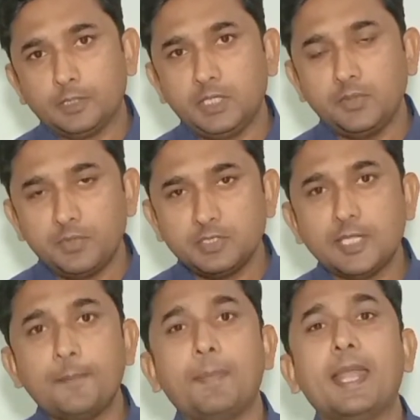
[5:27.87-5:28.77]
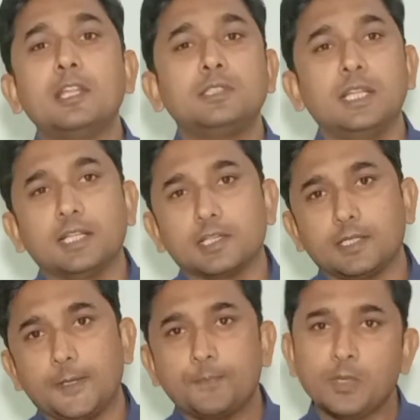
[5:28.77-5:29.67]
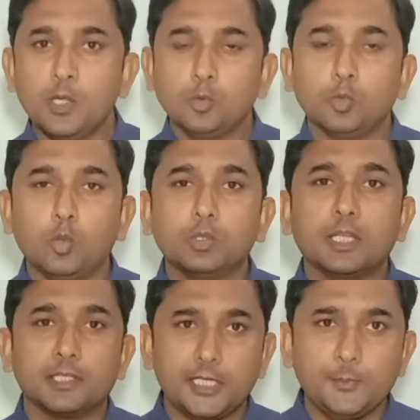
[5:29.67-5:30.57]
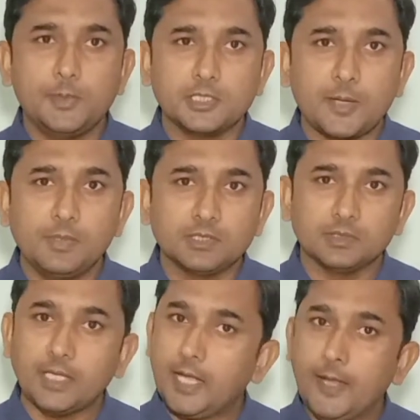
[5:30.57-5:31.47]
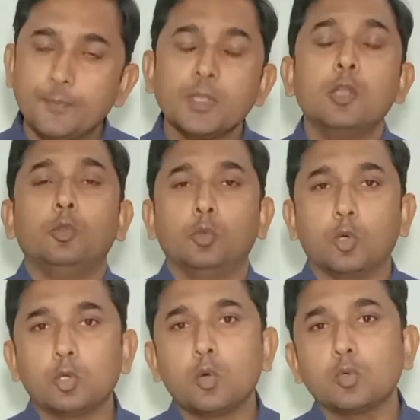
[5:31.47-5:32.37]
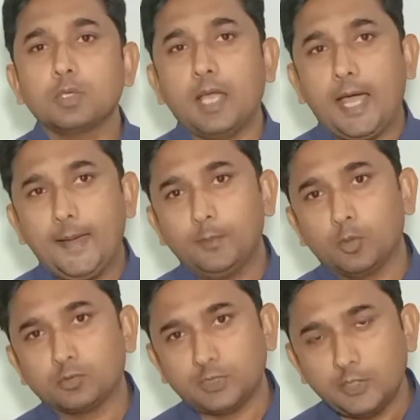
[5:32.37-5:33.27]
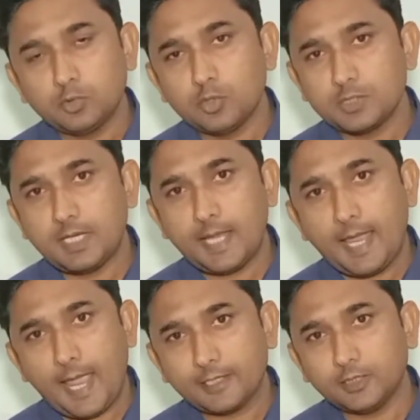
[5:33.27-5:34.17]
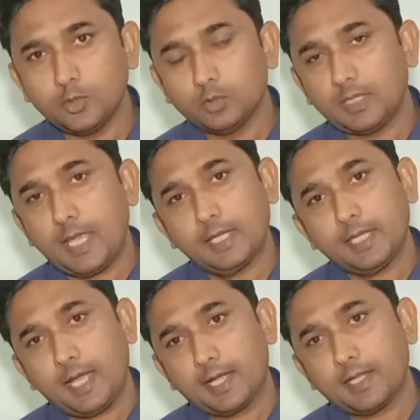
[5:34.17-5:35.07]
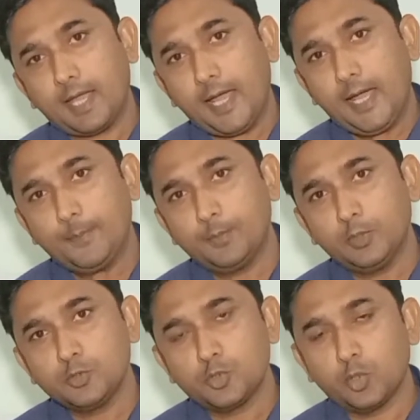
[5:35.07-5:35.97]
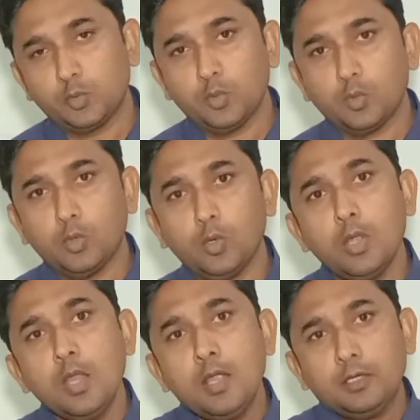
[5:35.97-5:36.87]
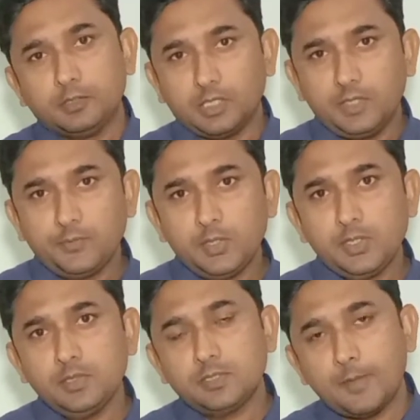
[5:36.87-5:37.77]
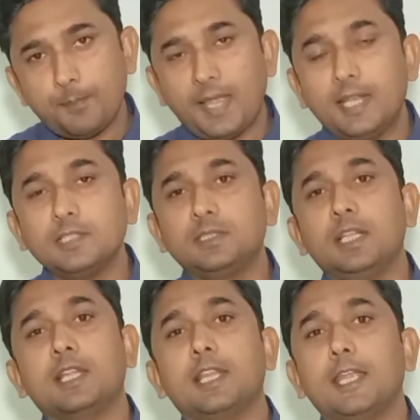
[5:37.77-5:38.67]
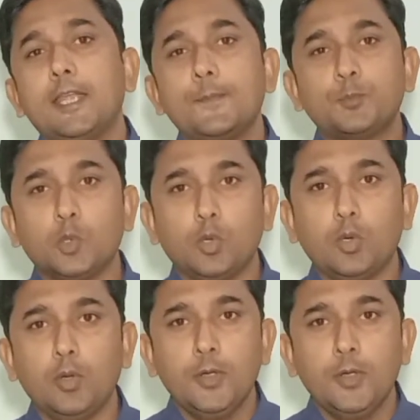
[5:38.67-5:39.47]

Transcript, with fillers: डिलीवरी से पहले सेल कर दें तो उनका रेट भी अच्छा मिल सकता है नो डाउट आप लोग सही सोच रहे हैं ऐसा ही होता है कि अगर आप झोटियों को डिलीवरी से पहले सेल करेंगे तो